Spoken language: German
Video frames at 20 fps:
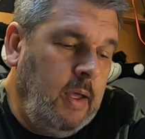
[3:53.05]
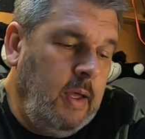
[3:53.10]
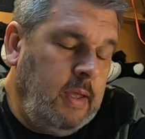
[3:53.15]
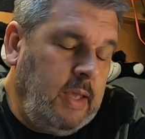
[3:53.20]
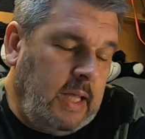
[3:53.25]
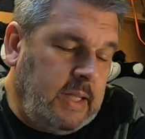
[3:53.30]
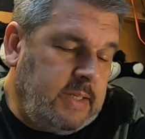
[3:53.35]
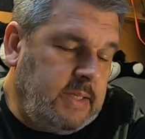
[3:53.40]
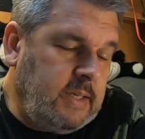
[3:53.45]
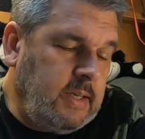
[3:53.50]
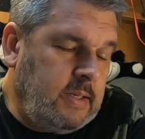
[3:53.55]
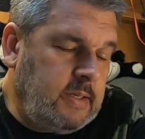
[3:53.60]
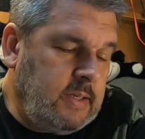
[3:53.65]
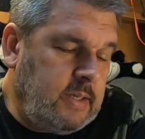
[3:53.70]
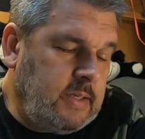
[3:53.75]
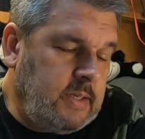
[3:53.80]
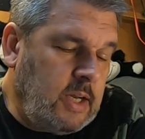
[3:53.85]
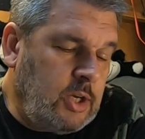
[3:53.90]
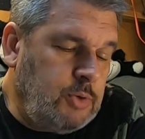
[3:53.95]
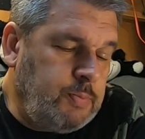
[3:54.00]
Jetzt ist
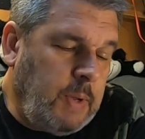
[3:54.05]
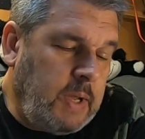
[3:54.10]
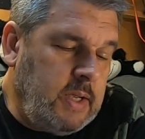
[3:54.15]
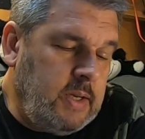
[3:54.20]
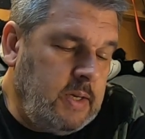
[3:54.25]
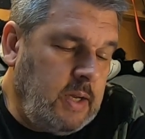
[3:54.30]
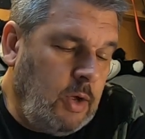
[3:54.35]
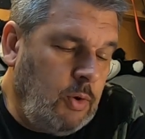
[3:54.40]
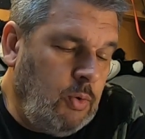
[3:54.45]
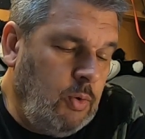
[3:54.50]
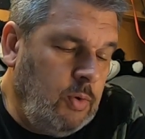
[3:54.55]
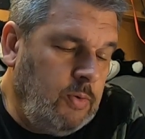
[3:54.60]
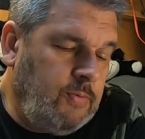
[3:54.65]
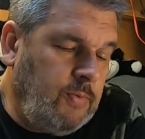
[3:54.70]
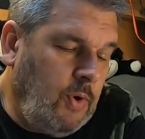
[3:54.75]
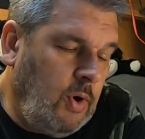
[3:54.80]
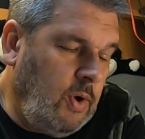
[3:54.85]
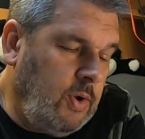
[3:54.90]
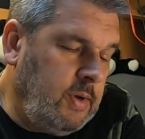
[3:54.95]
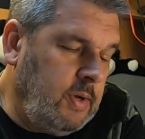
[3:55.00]
es entsprechend erhöht
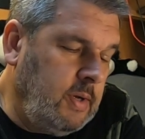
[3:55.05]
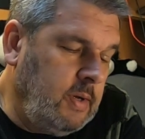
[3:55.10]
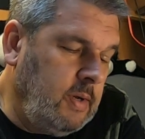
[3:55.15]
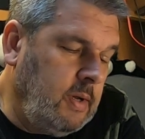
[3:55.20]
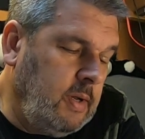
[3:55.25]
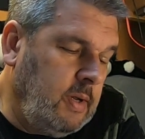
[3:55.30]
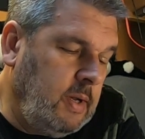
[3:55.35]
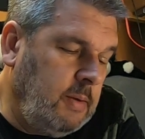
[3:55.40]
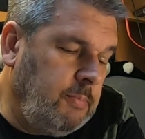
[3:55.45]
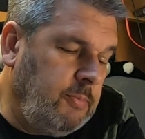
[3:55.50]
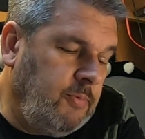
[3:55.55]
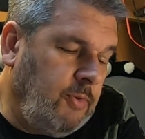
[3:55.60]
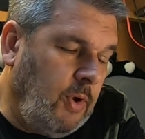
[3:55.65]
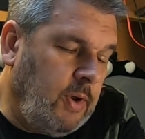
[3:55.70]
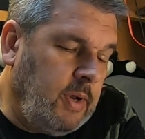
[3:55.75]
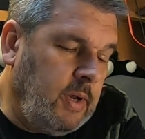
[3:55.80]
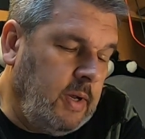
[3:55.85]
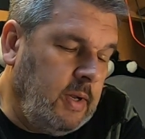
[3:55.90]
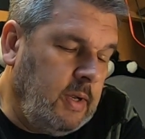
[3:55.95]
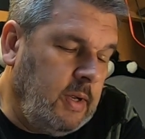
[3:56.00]
worden, eben
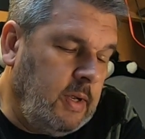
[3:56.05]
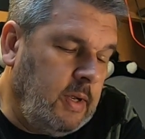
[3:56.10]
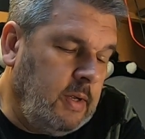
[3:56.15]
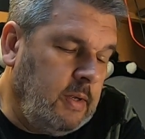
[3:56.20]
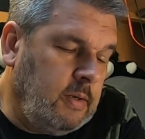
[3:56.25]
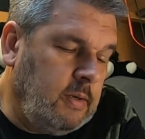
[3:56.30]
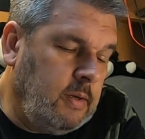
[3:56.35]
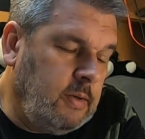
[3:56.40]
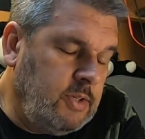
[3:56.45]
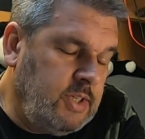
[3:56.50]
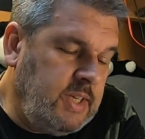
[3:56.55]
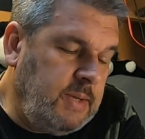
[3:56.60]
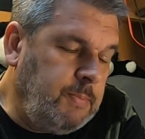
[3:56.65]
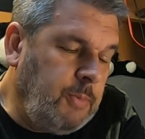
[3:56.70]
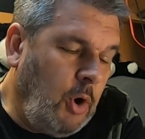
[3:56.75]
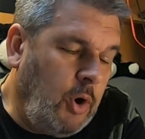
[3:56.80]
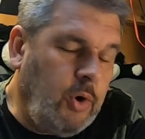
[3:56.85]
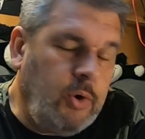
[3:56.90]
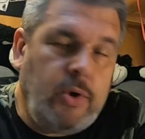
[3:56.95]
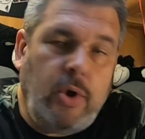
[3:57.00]
von äh, 7,99
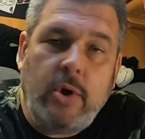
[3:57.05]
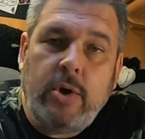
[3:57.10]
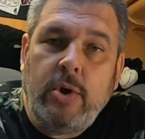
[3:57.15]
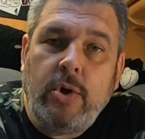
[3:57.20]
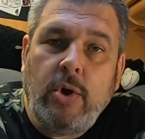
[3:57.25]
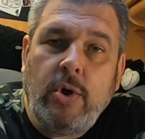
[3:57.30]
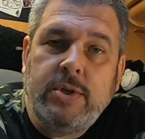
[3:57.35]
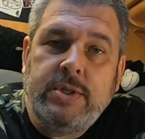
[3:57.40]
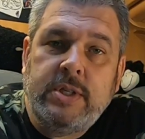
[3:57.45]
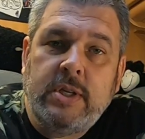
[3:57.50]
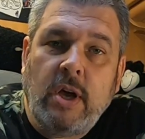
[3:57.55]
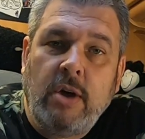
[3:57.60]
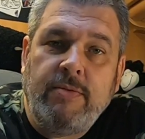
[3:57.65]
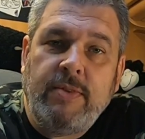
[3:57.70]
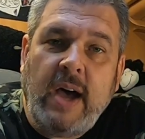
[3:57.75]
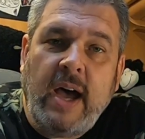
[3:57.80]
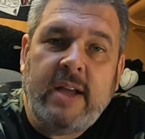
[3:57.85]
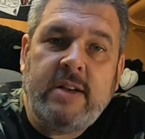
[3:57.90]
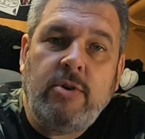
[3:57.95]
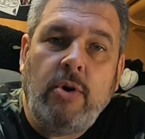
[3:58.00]
Euro auf
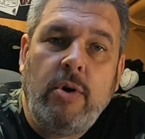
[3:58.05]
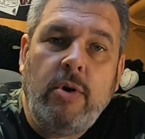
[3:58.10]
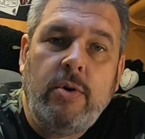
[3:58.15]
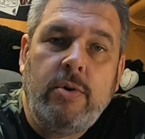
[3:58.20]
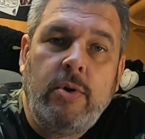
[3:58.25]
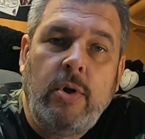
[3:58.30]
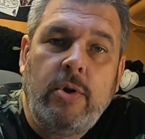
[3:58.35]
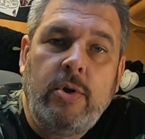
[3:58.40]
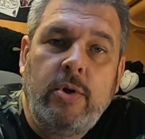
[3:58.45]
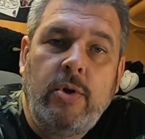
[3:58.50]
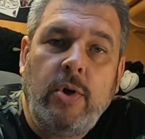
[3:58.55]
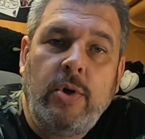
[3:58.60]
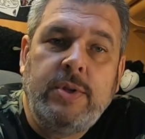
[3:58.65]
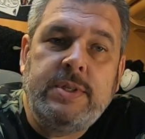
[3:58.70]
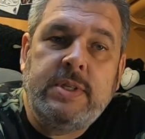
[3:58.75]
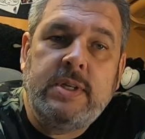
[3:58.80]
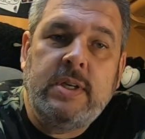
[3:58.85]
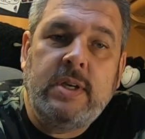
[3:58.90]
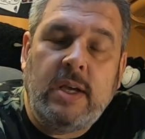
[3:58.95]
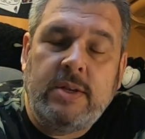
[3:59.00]

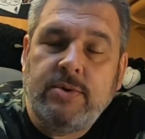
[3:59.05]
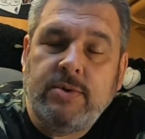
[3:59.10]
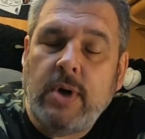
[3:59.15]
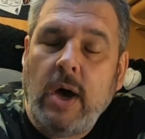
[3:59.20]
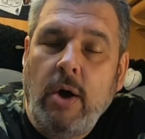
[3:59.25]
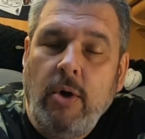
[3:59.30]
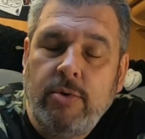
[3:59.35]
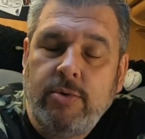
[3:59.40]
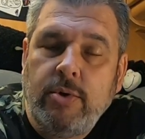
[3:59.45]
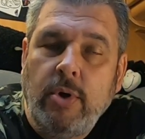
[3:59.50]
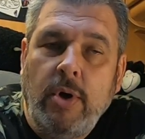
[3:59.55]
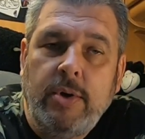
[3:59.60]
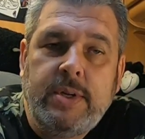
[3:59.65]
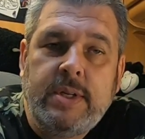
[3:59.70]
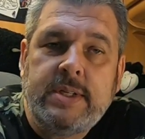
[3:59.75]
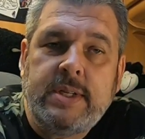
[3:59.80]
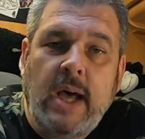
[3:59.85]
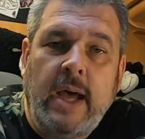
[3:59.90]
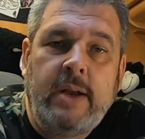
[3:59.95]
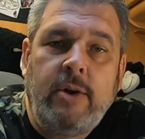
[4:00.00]
8,99 Euro. Also auch dort
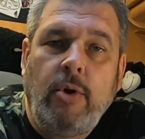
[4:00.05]
ist ein